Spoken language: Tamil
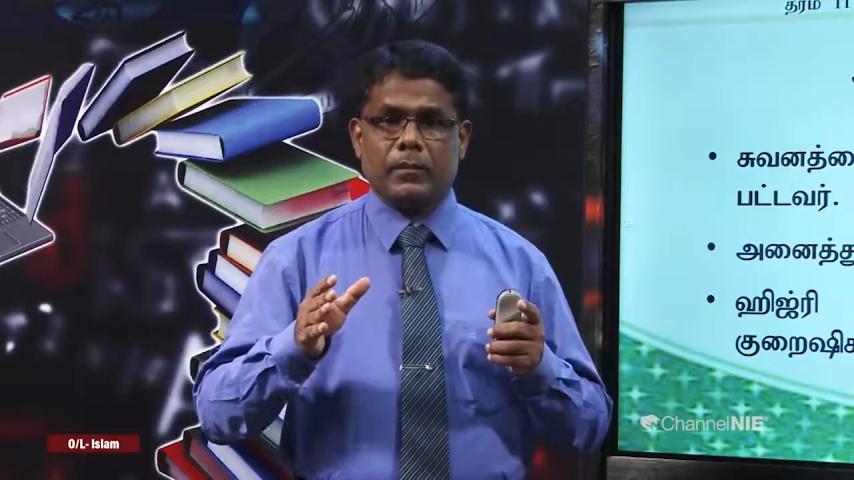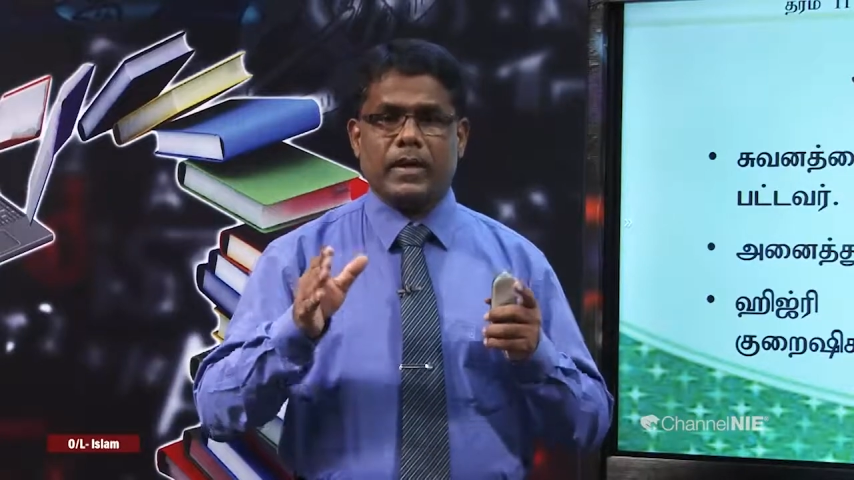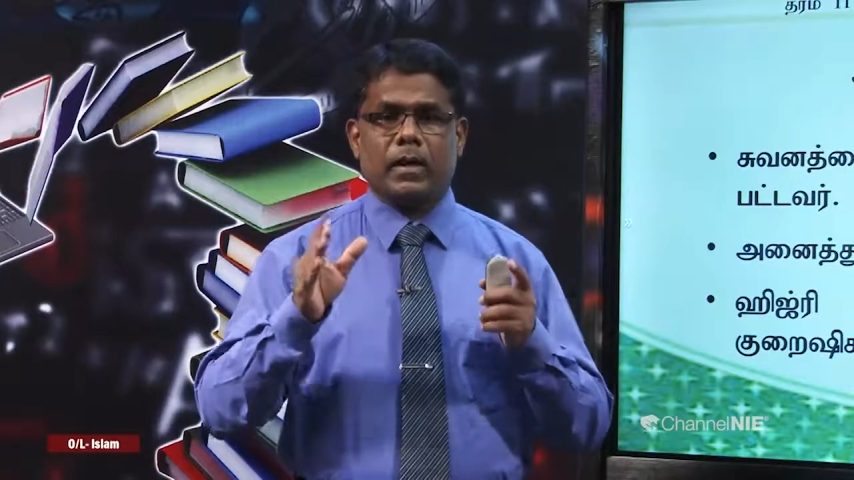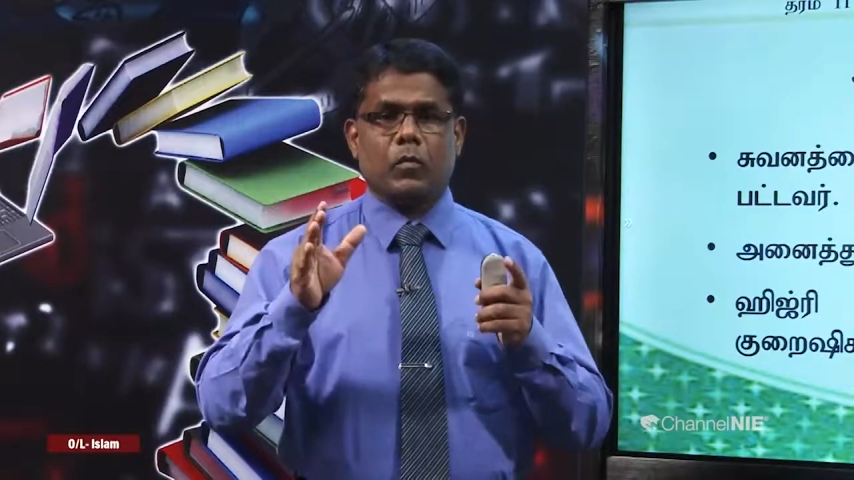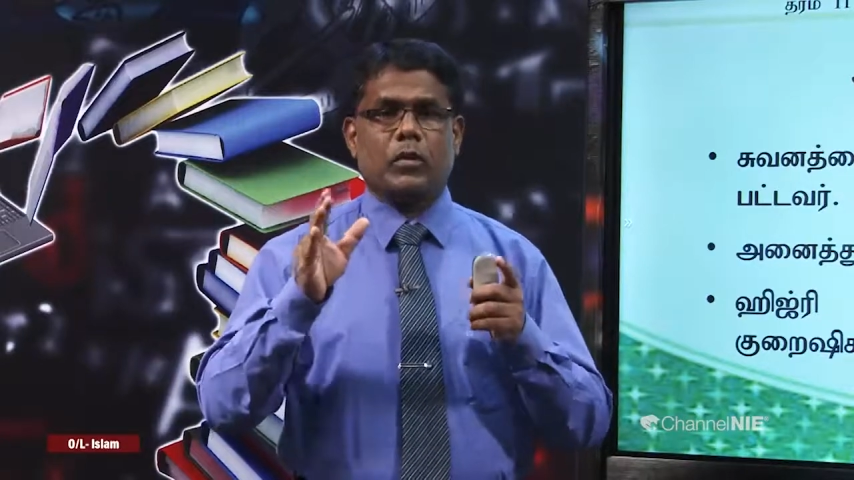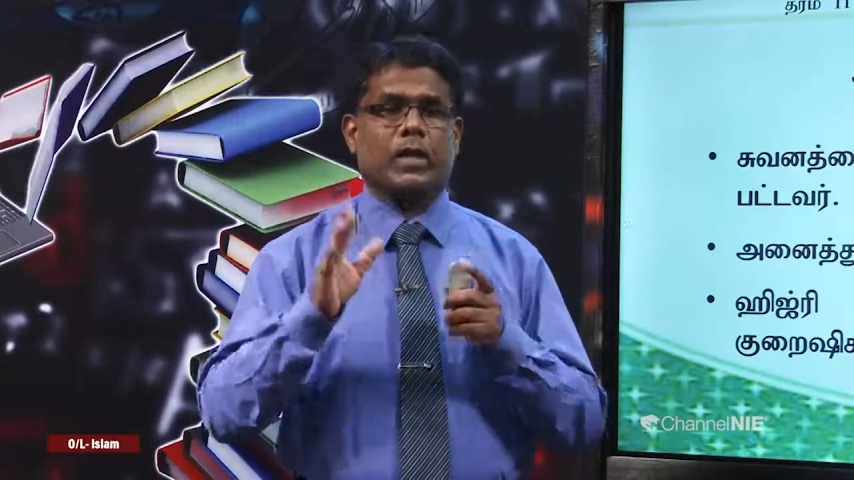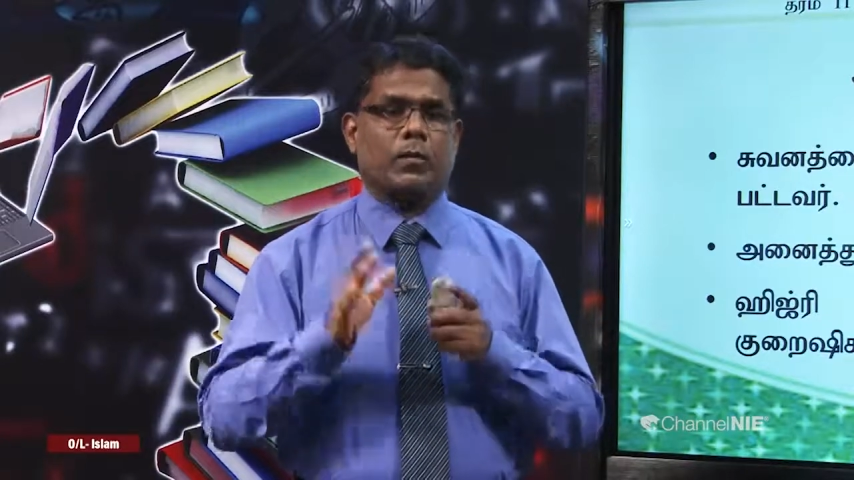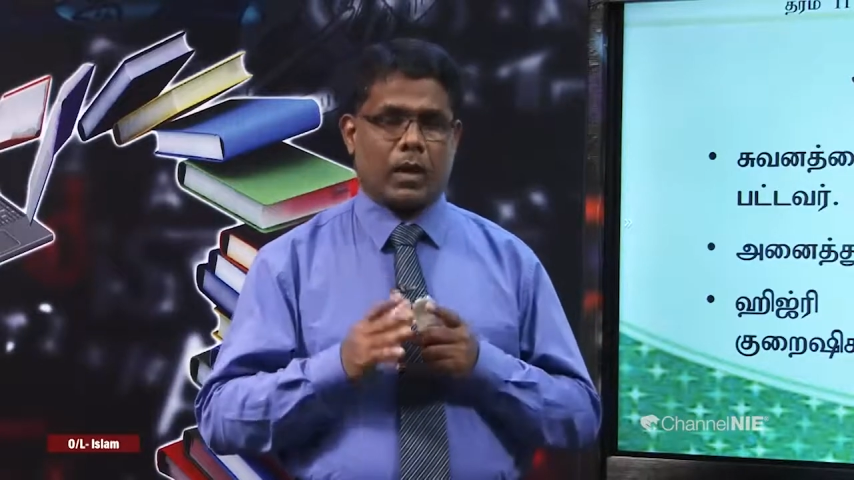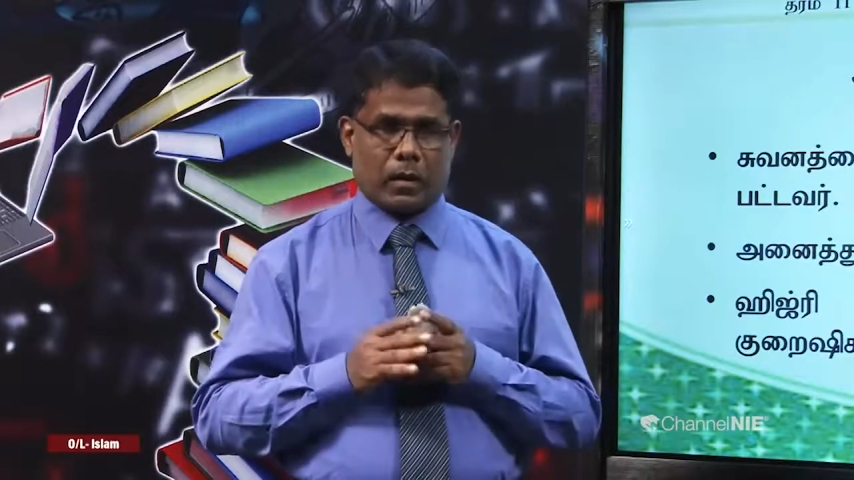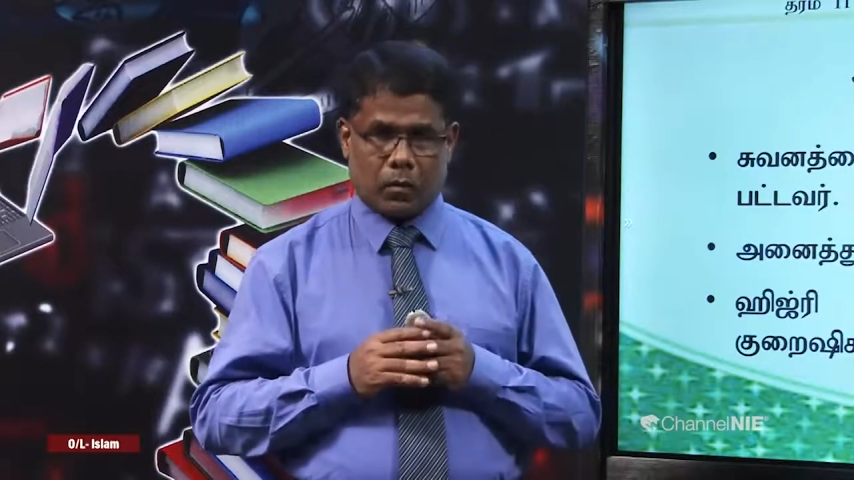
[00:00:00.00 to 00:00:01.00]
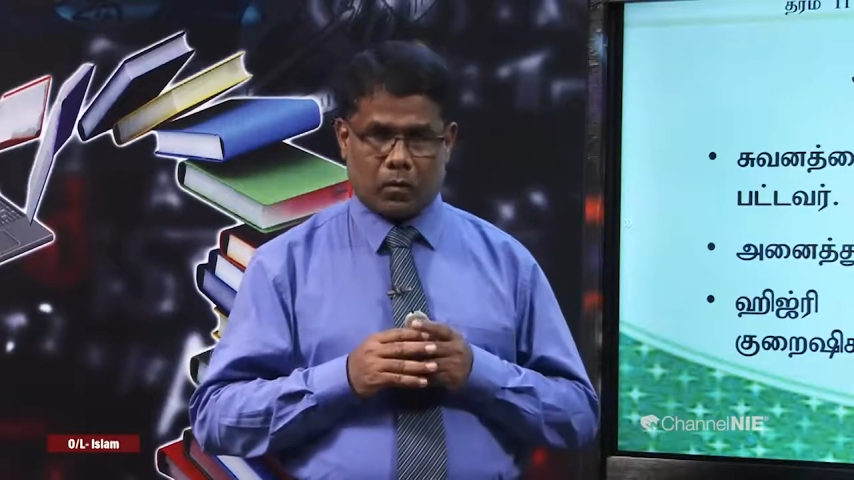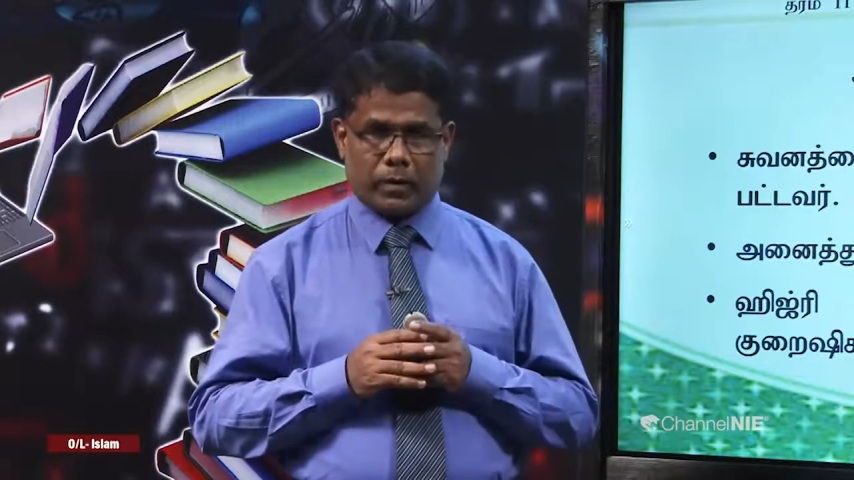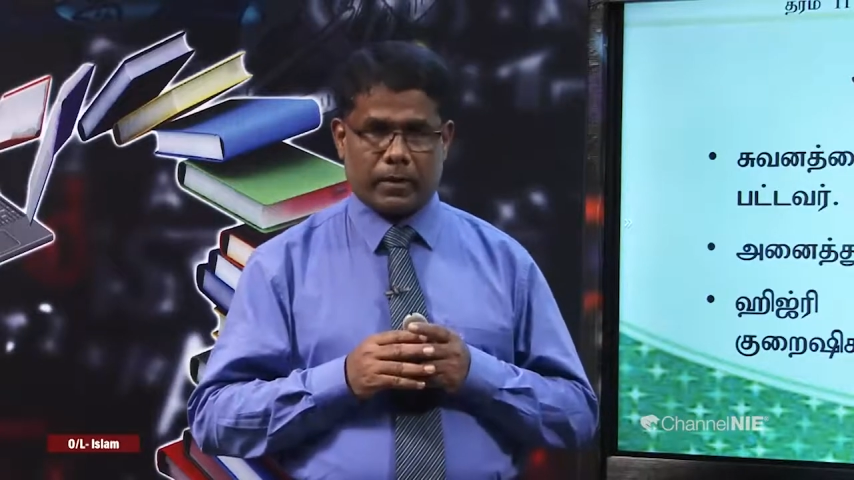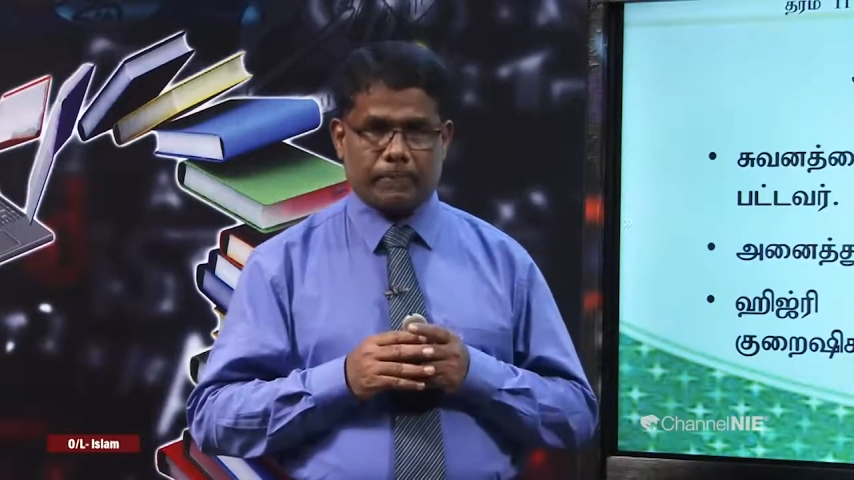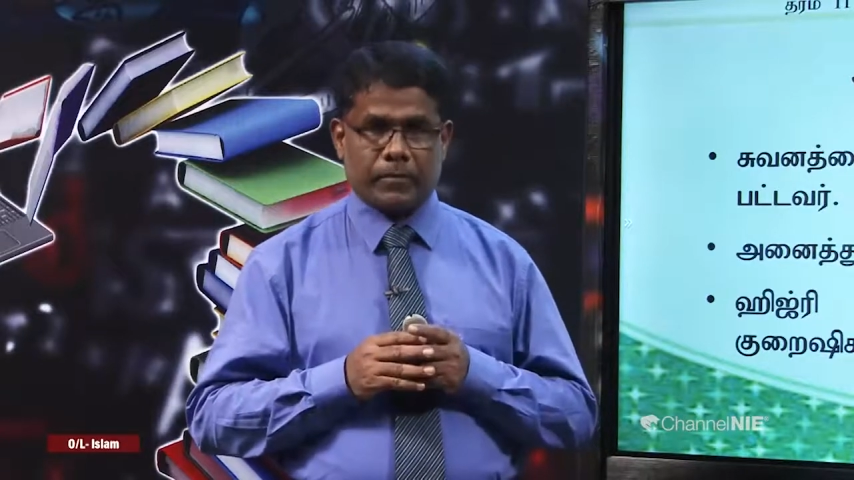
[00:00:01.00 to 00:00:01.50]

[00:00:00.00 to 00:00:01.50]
மிக முக்கியமான ஒருவர்